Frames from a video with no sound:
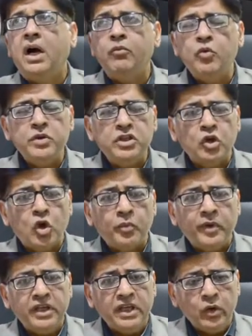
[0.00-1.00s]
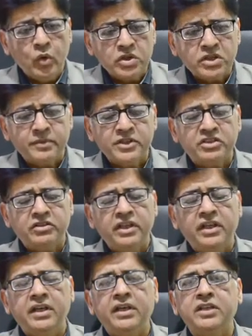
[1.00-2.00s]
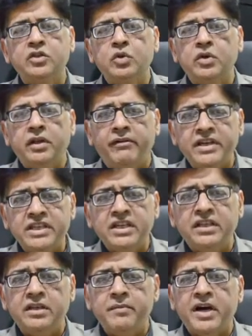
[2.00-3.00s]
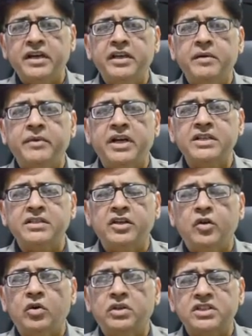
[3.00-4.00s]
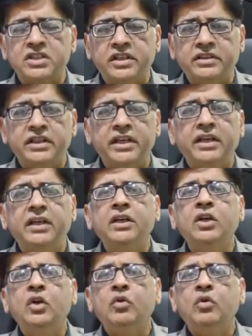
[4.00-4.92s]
अमूमी तौर पे ये लोग समझते हैं कि जो दवाइयाँ दिमागी अमराज के डॉक्टर्स लिखते हैं